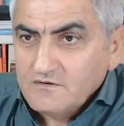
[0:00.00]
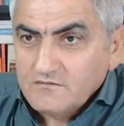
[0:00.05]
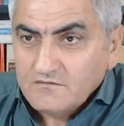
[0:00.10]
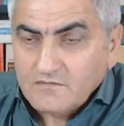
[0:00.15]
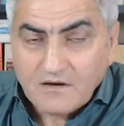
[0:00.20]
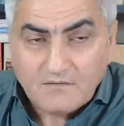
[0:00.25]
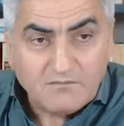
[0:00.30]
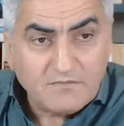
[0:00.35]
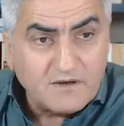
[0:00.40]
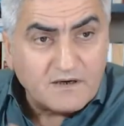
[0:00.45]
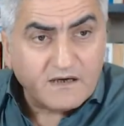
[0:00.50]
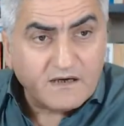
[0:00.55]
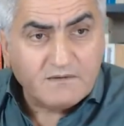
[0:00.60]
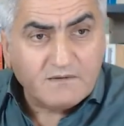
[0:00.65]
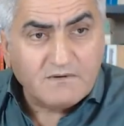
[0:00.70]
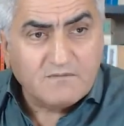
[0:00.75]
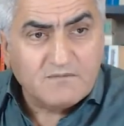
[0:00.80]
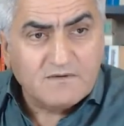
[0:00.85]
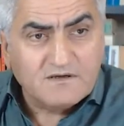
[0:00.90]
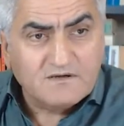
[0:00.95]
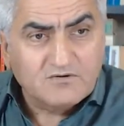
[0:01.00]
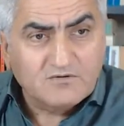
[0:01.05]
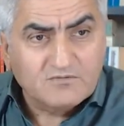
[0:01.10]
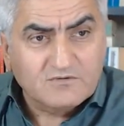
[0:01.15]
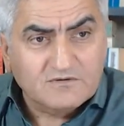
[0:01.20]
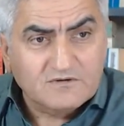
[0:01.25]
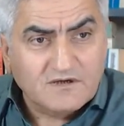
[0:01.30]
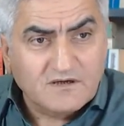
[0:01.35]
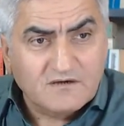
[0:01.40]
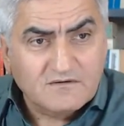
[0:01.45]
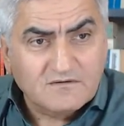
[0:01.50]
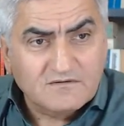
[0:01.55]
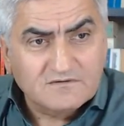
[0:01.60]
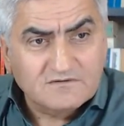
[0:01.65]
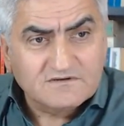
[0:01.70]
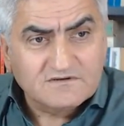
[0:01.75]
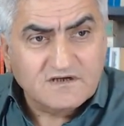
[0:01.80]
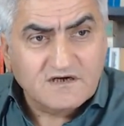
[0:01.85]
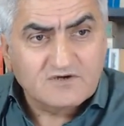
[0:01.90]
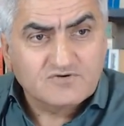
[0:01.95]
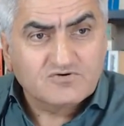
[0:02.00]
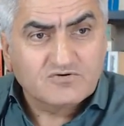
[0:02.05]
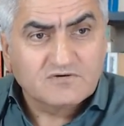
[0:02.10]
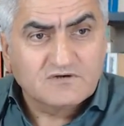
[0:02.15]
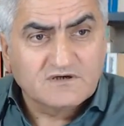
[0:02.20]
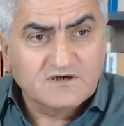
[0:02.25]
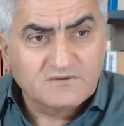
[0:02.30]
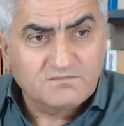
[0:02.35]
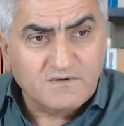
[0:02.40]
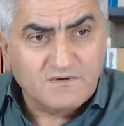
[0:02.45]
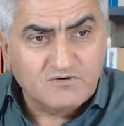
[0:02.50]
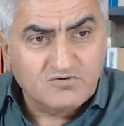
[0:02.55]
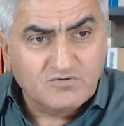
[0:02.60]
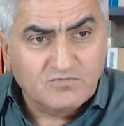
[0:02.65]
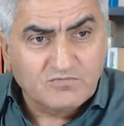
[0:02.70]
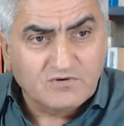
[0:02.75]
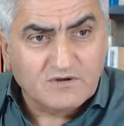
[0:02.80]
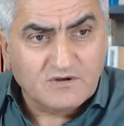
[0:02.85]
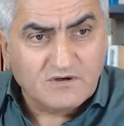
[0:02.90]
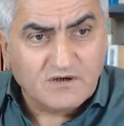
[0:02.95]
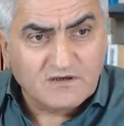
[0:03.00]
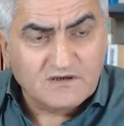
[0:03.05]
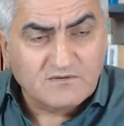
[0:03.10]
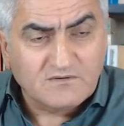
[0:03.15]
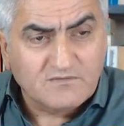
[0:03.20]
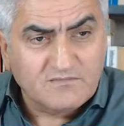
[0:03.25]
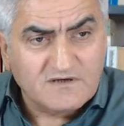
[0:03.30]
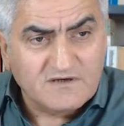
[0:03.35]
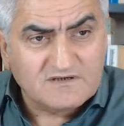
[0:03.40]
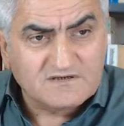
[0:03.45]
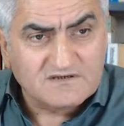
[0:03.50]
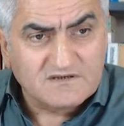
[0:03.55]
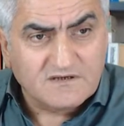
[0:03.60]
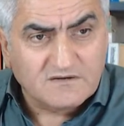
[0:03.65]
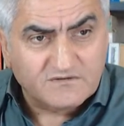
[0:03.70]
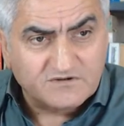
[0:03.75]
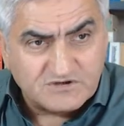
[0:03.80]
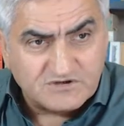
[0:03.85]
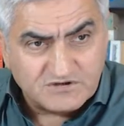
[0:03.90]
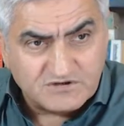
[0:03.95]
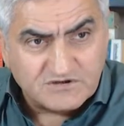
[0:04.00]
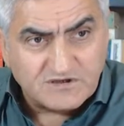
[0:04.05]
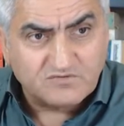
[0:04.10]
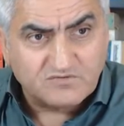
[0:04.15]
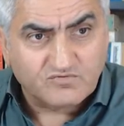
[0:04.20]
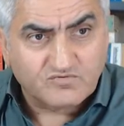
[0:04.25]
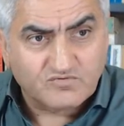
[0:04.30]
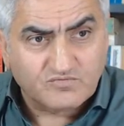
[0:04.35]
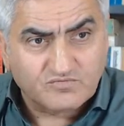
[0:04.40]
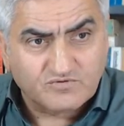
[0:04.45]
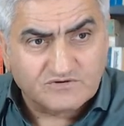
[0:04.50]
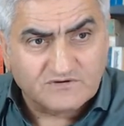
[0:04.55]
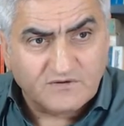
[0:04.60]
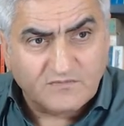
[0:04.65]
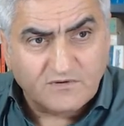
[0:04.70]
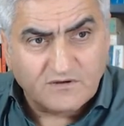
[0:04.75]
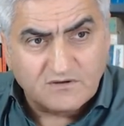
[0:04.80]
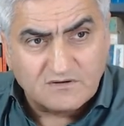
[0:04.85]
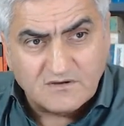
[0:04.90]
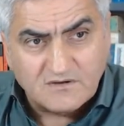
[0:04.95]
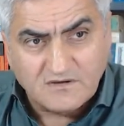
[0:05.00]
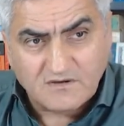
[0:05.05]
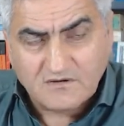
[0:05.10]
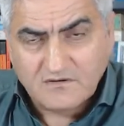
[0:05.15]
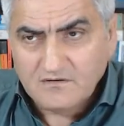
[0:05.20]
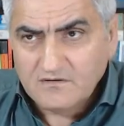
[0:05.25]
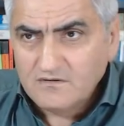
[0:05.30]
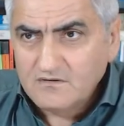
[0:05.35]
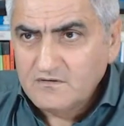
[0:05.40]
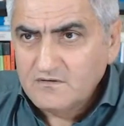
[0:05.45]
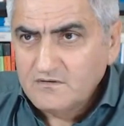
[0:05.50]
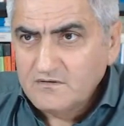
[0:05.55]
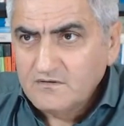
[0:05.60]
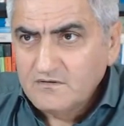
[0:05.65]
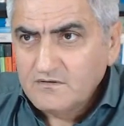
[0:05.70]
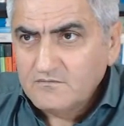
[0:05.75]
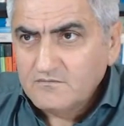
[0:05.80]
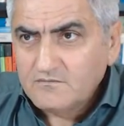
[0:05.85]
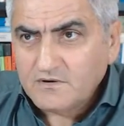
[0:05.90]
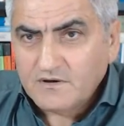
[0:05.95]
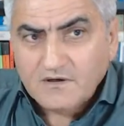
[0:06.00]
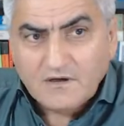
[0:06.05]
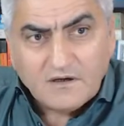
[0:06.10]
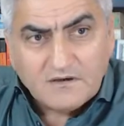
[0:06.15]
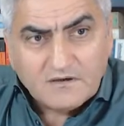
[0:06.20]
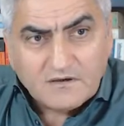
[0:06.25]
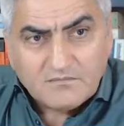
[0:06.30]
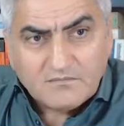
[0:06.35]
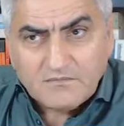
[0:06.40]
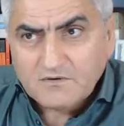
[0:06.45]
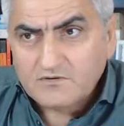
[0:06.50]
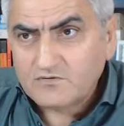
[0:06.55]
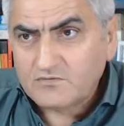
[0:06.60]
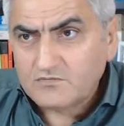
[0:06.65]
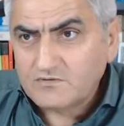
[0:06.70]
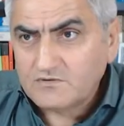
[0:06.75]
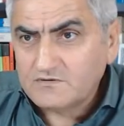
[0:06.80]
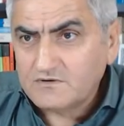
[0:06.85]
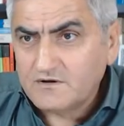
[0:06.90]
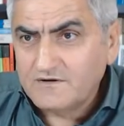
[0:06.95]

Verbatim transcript: Ben ben anlamam medyumluktan. Saracoğlu'na git medyumlu. Adamı besleyen şirket kurmuş zamanında. Ben ne anlarım medyumluktan?